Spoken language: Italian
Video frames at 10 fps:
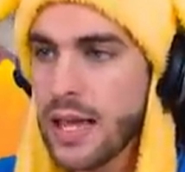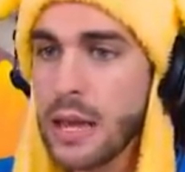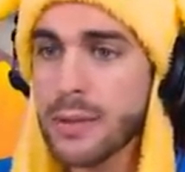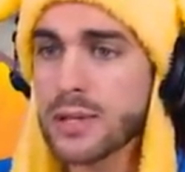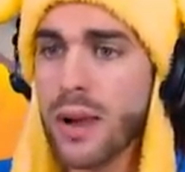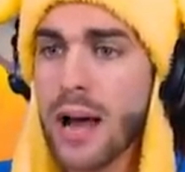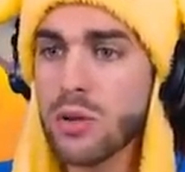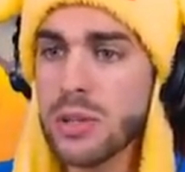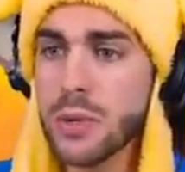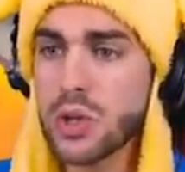In questo
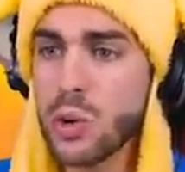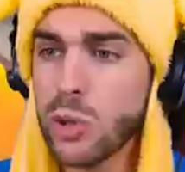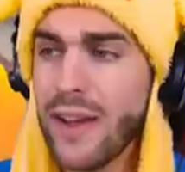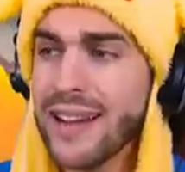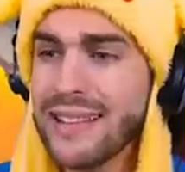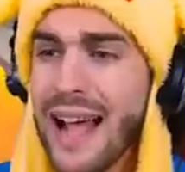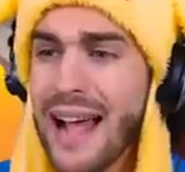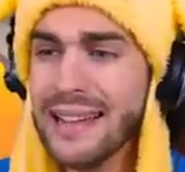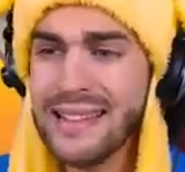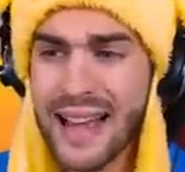lago si possono trovare
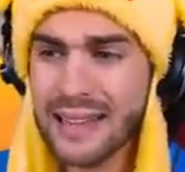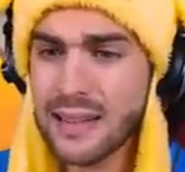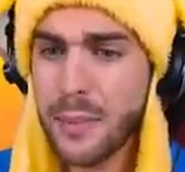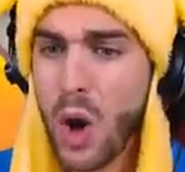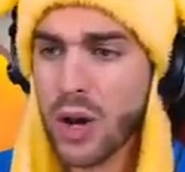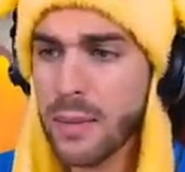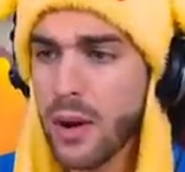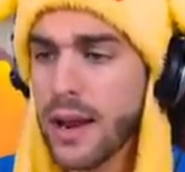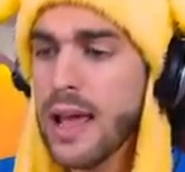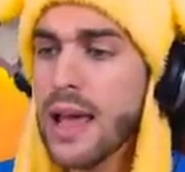tanti altri
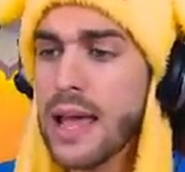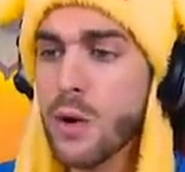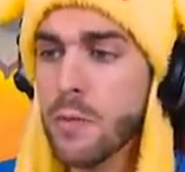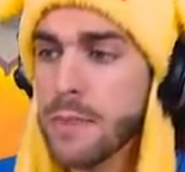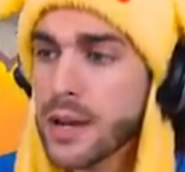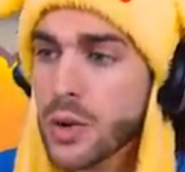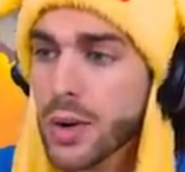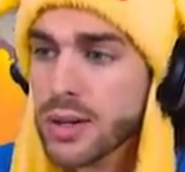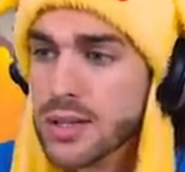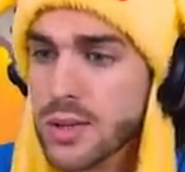Pokémon e un
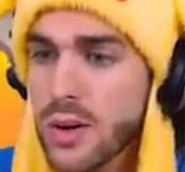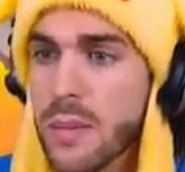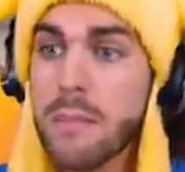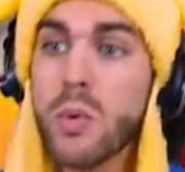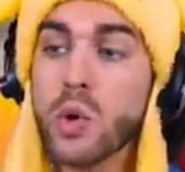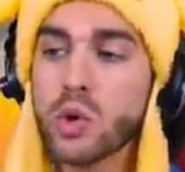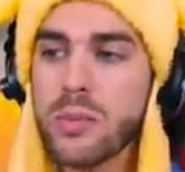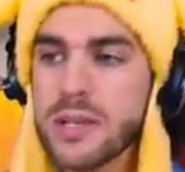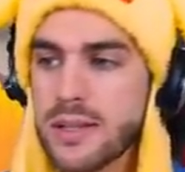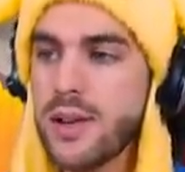percorso molto
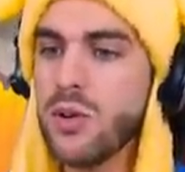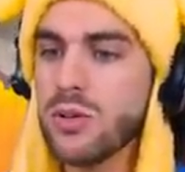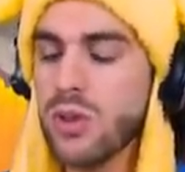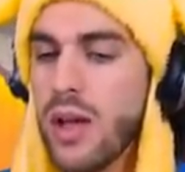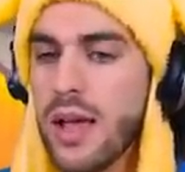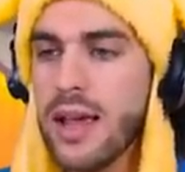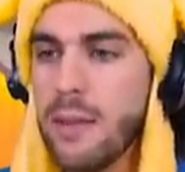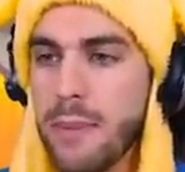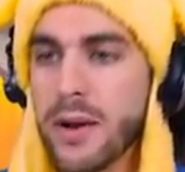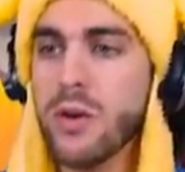misterioso.
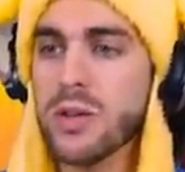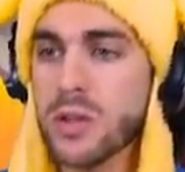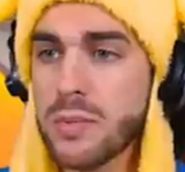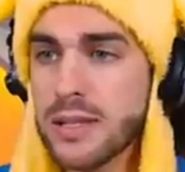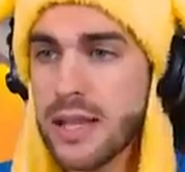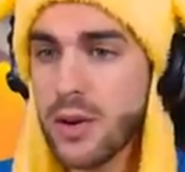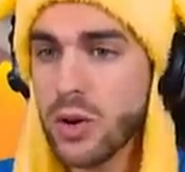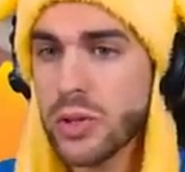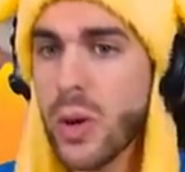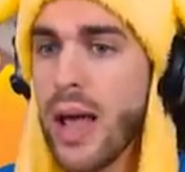Il percorso
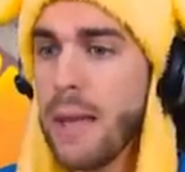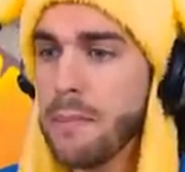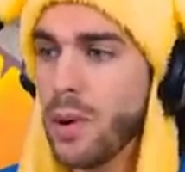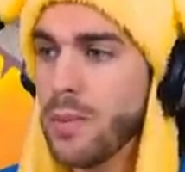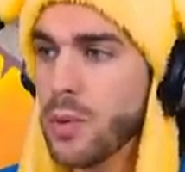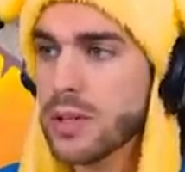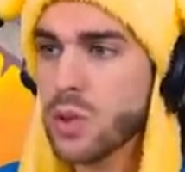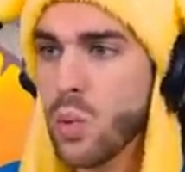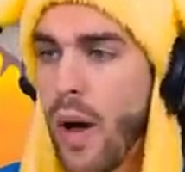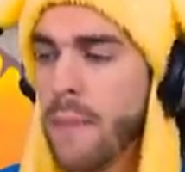misterioso è proprio
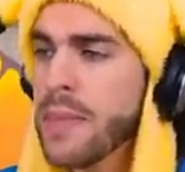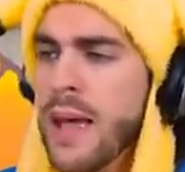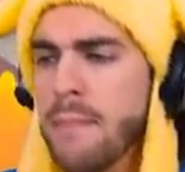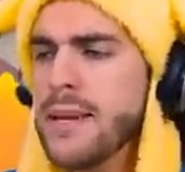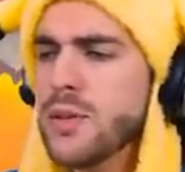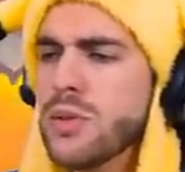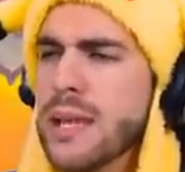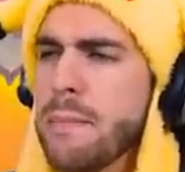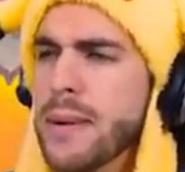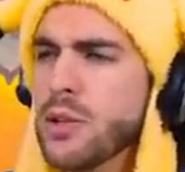questo qua. Mi sono
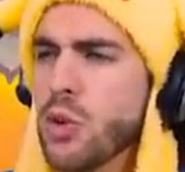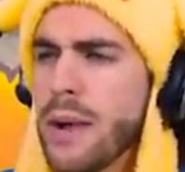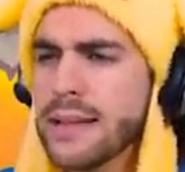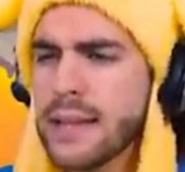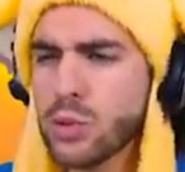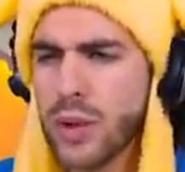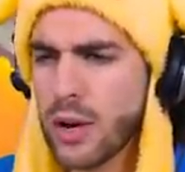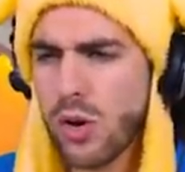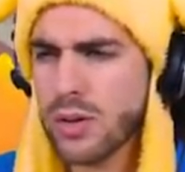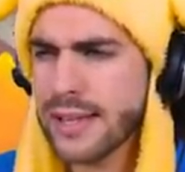sempre domandato una
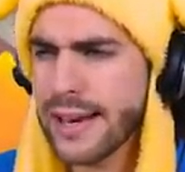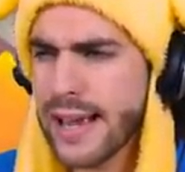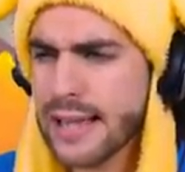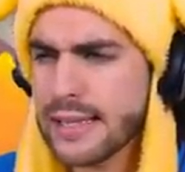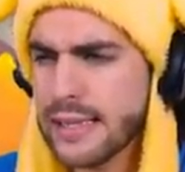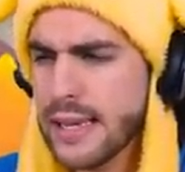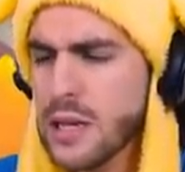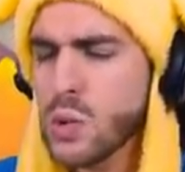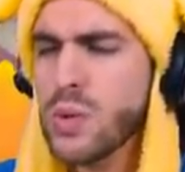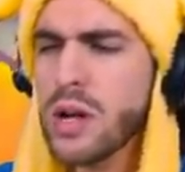cosa, ragazzi,
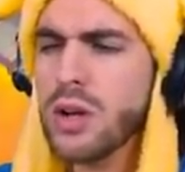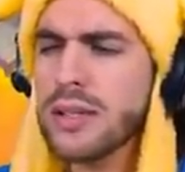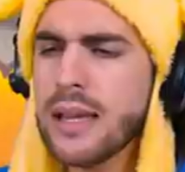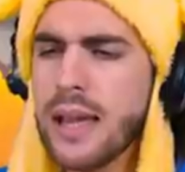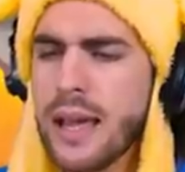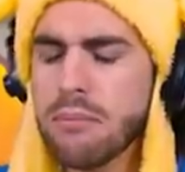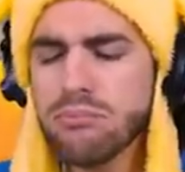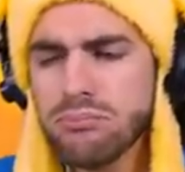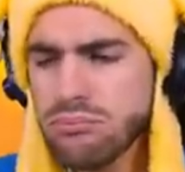una cosa che